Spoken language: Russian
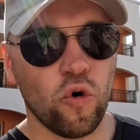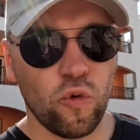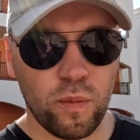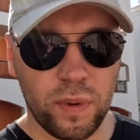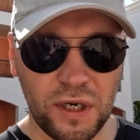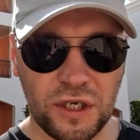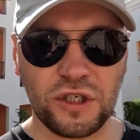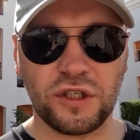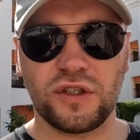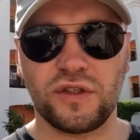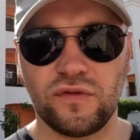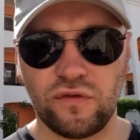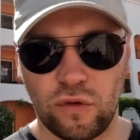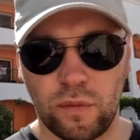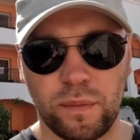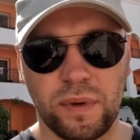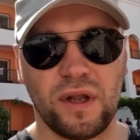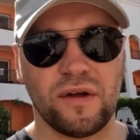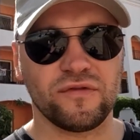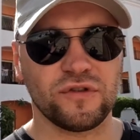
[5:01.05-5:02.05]
у
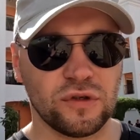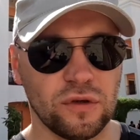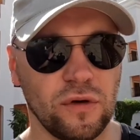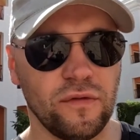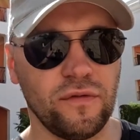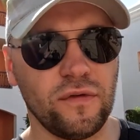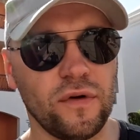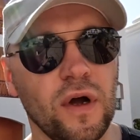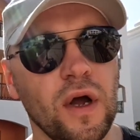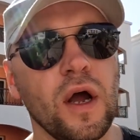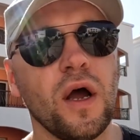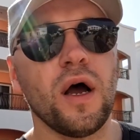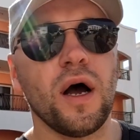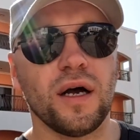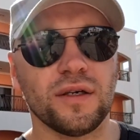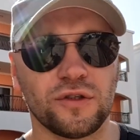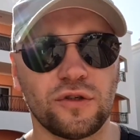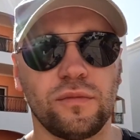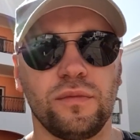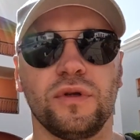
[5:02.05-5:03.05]
большинства пловцов,
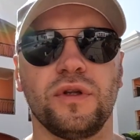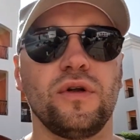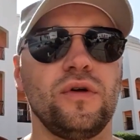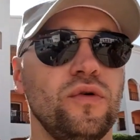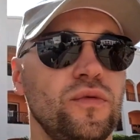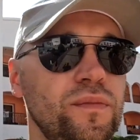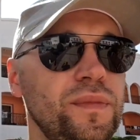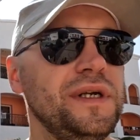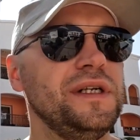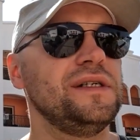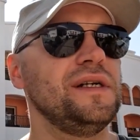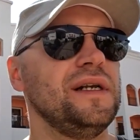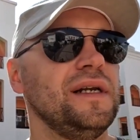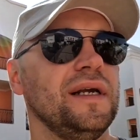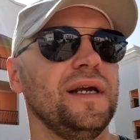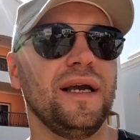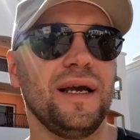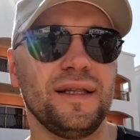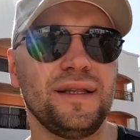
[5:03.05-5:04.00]
особенно любителей,